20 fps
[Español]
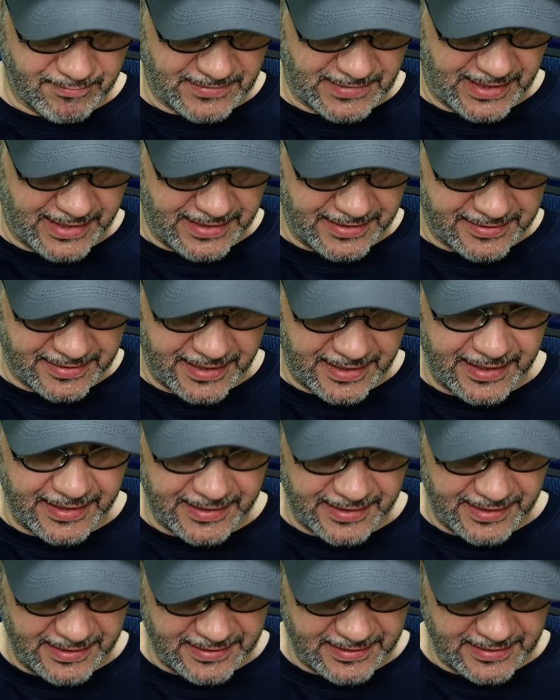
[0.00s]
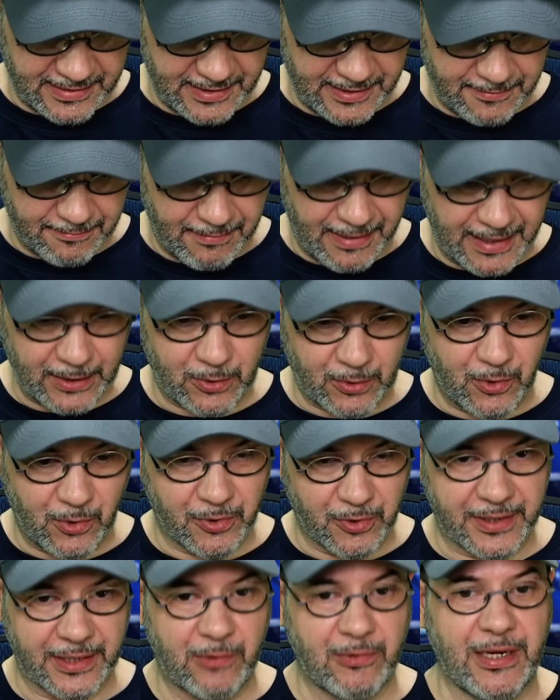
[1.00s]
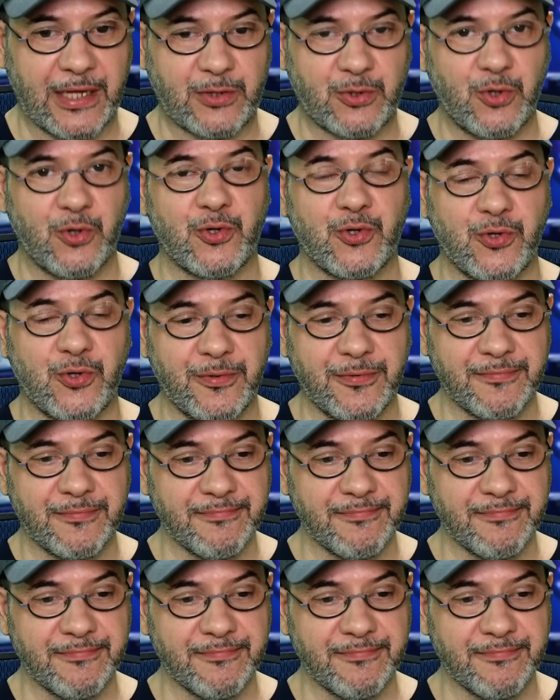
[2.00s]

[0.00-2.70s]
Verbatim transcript: al entrar este marco regulatorio